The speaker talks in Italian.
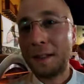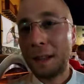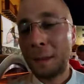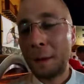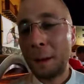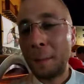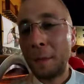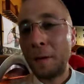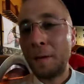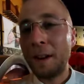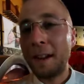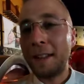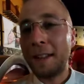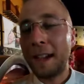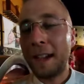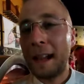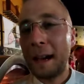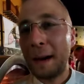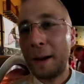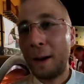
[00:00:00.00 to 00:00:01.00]
assieme a mio
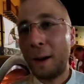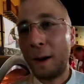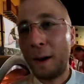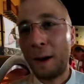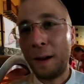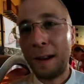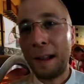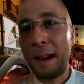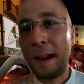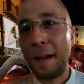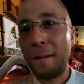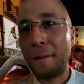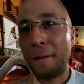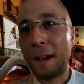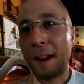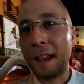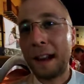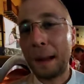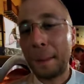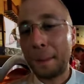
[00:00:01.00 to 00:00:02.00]
fratello nel
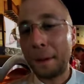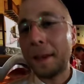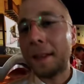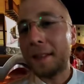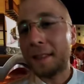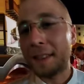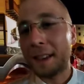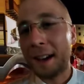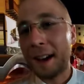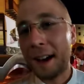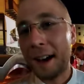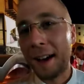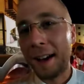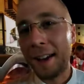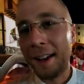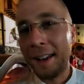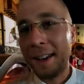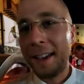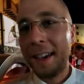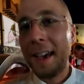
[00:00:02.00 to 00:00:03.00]
fare la pizza
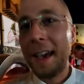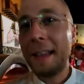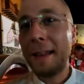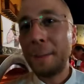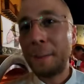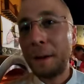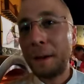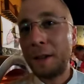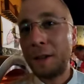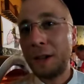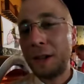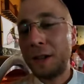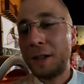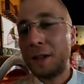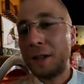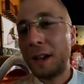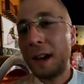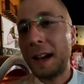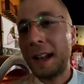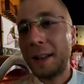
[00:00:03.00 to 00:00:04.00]
e
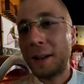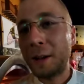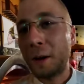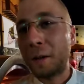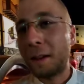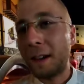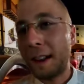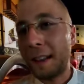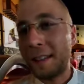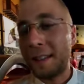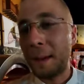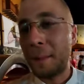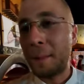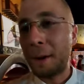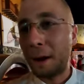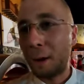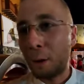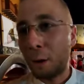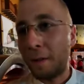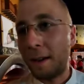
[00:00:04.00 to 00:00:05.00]
spingerci a trovare
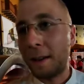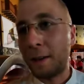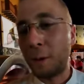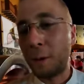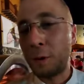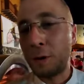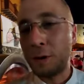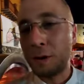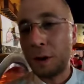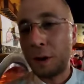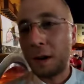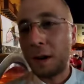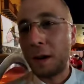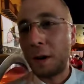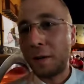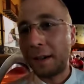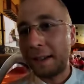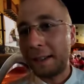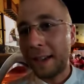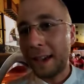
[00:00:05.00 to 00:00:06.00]
sempre nuove soluzioni e
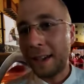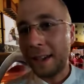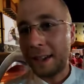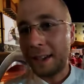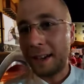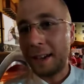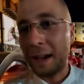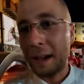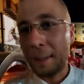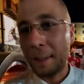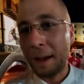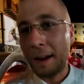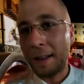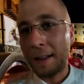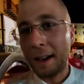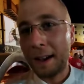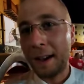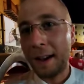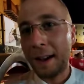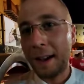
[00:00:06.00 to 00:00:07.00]
nuove tecniche per
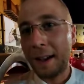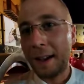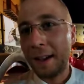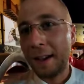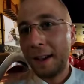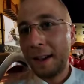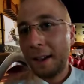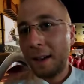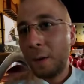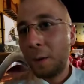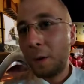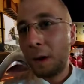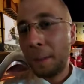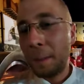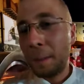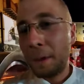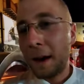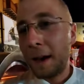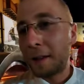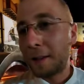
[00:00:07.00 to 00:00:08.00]
dare un
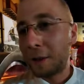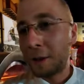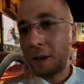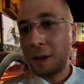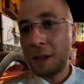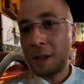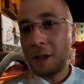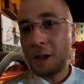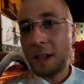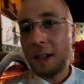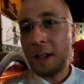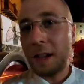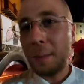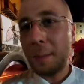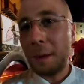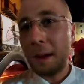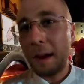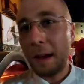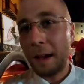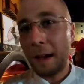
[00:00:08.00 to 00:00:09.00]
impasto
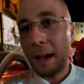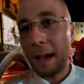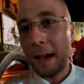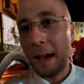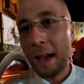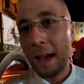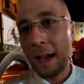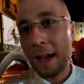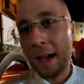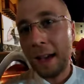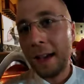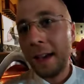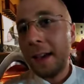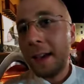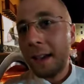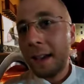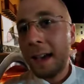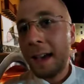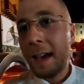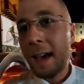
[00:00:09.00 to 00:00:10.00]
digeribile
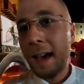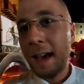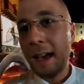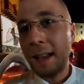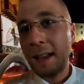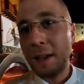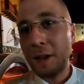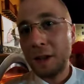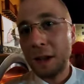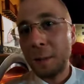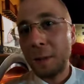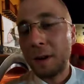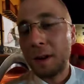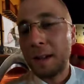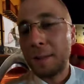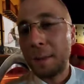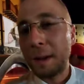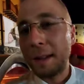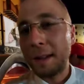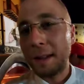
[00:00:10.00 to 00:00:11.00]
e diciamo
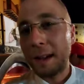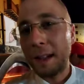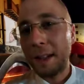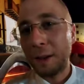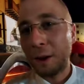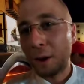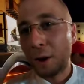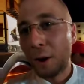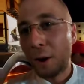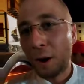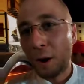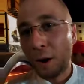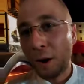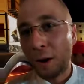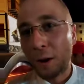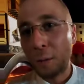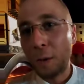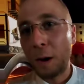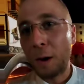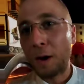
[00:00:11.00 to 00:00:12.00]

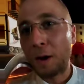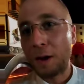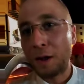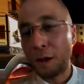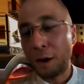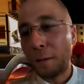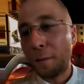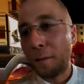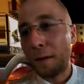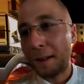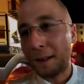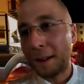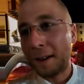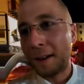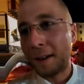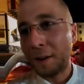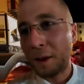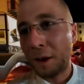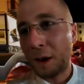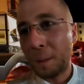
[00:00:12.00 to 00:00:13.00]
rispettando quello che ci offre il
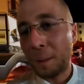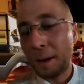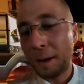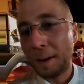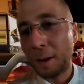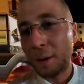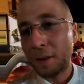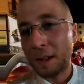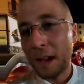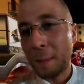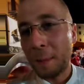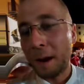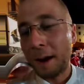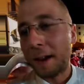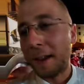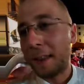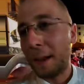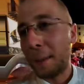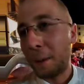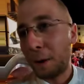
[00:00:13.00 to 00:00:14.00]
territorio perché usiamo
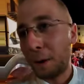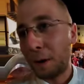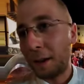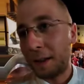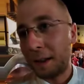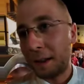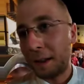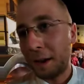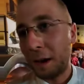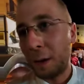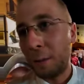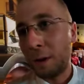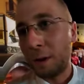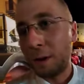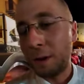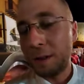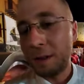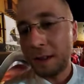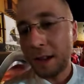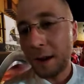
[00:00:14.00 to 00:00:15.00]
anche dei prodotti a
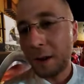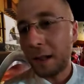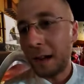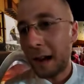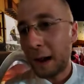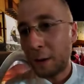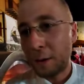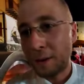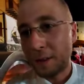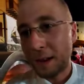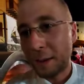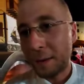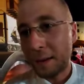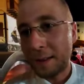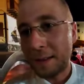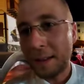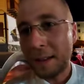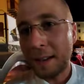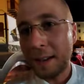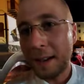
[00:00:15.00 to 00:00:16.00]
chilometro zero della nostra
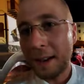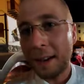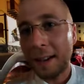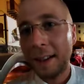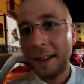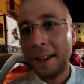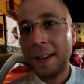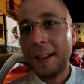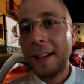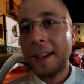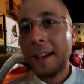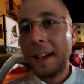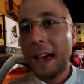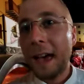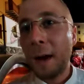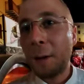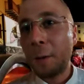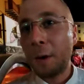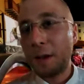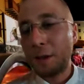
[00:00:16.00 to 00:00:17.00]
masseria
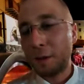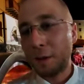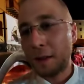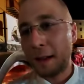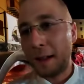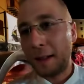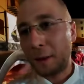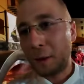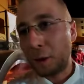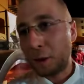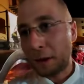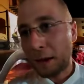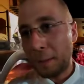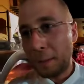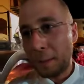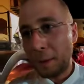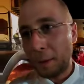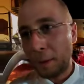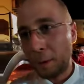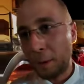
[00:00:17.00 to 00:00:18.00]
e questo dà il tocco
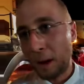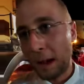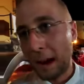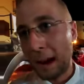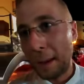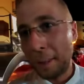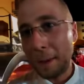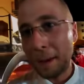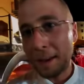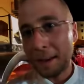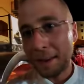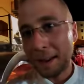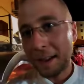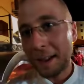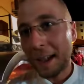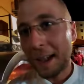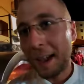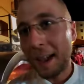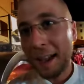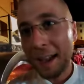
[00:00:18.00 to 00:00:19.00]
in più alla pizza
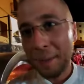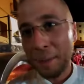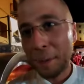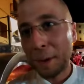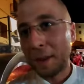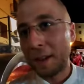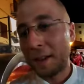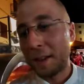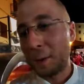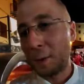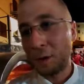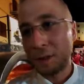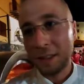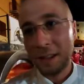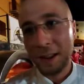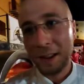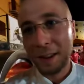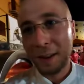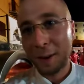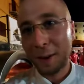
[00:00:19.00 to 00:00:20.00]
che potete
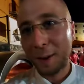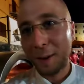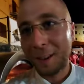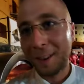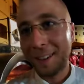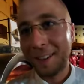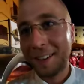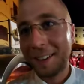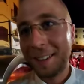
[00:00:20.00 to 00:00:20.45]
gustare da noi.